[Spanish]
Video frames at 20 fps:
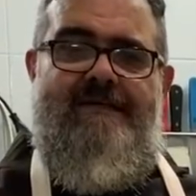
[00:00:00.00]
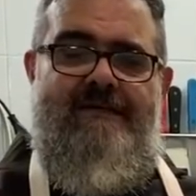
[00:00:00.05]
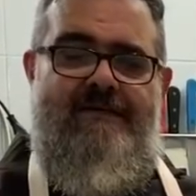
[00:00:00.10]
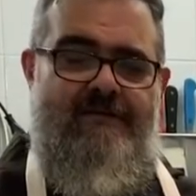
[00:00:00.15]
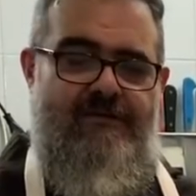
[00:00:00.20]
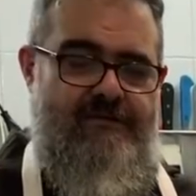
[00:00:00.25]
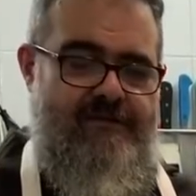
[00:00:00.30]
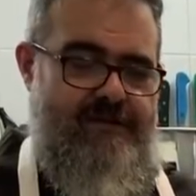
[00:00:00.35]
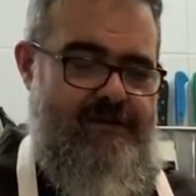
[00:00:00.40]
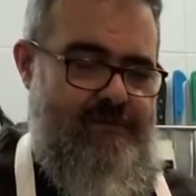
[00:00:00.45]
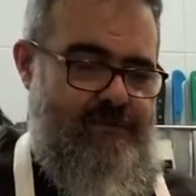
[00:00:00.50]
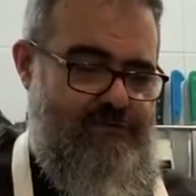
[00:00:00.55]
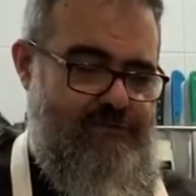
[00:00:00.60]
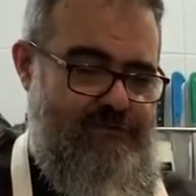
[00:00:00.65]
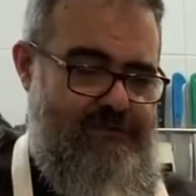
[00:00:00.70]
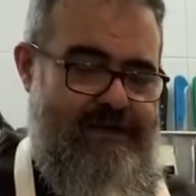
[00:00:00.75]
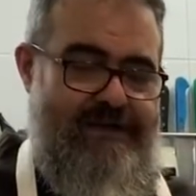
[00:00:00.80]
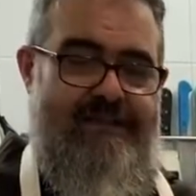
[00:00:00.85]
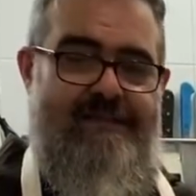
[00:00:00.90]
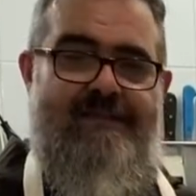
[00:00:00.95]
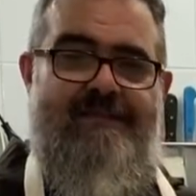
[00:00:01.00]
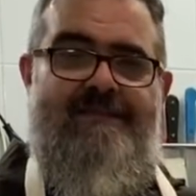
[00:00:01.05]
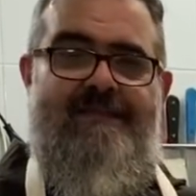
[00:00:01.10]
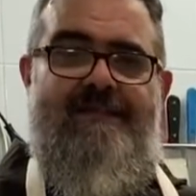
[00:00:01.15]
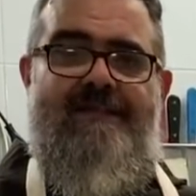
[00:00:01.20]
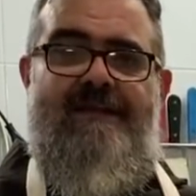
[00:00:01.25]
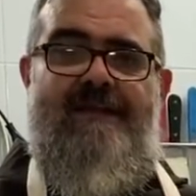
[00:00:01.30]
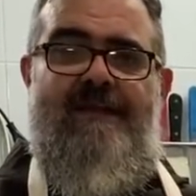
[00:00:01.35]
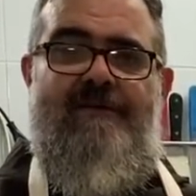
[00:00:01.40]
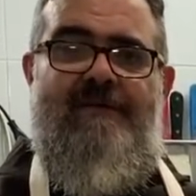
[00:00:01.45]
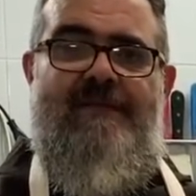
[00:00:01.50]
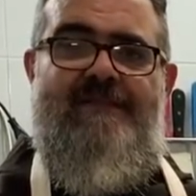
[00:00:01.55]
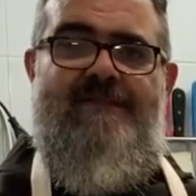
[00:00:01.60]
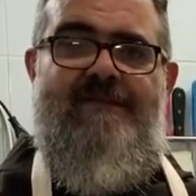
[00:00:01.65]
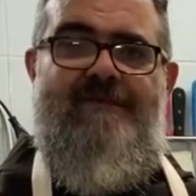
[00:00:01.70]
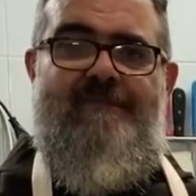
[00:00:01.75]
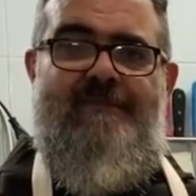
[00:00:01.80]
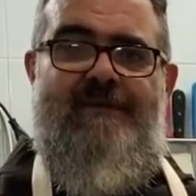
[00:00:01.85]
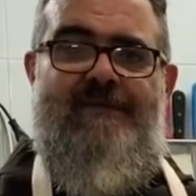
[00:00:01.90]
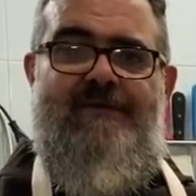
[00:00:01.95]
Y hoy tenemos una receta del
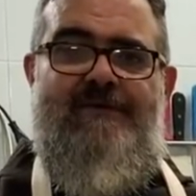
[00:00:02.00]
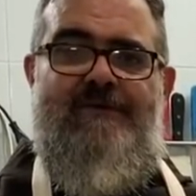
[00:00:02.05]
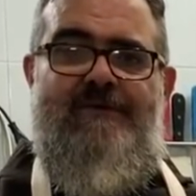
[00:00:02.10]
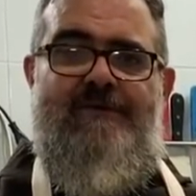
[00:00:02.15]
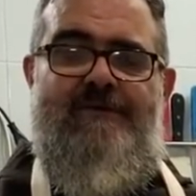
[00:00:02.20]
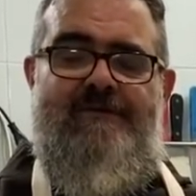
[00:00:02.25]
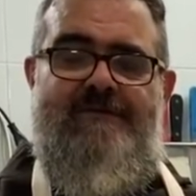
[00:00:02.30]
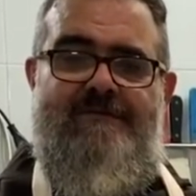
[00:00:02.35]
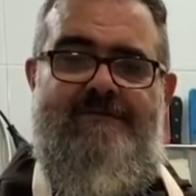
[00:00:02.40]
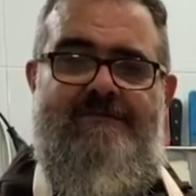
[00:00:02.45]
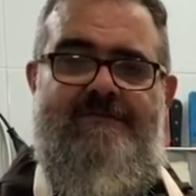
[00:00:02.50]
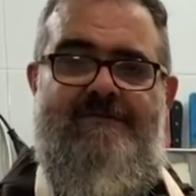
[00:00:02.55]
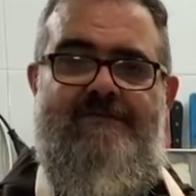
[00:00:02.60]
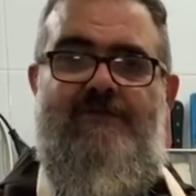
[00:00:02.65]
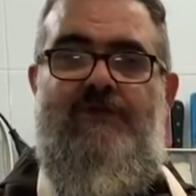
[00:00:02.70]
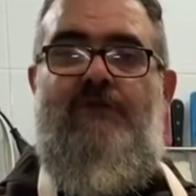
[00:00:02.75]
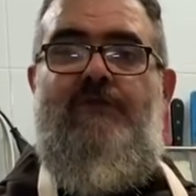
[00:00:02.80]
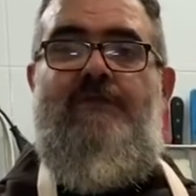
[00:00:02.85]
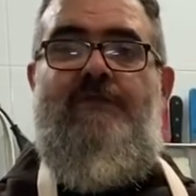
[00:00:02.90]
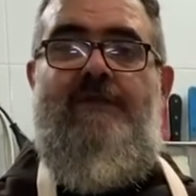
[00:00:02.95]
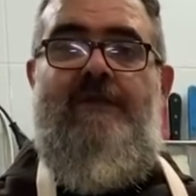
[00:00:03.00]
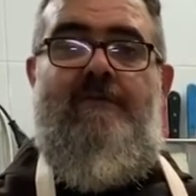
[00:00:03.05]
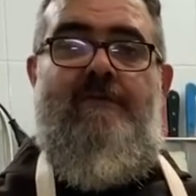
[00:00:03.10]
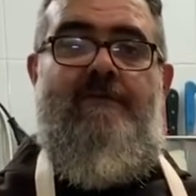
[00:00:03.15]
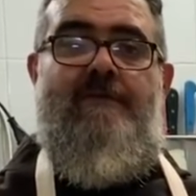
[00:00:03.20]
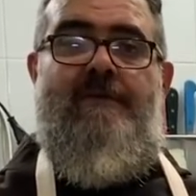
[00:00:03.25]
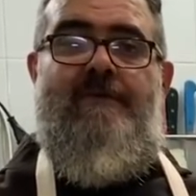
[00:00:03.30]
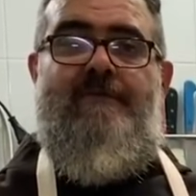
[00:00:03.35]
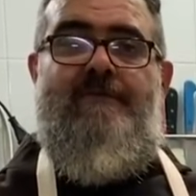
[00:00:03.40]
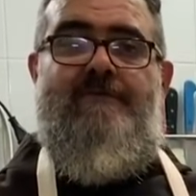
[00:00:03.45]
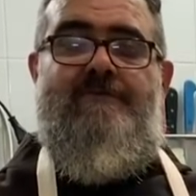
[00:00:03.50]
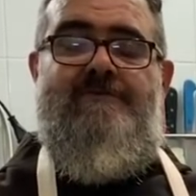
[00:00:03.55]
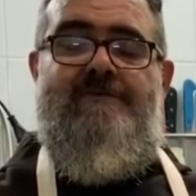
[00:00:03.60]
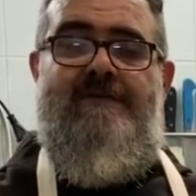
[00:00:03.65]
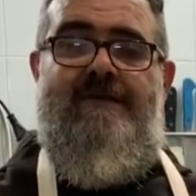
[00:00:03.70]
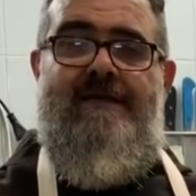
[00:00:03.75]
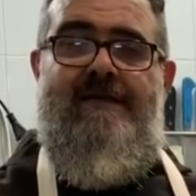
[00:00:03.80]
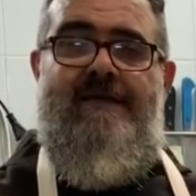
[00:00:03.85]
Levante Español, donde vivimos,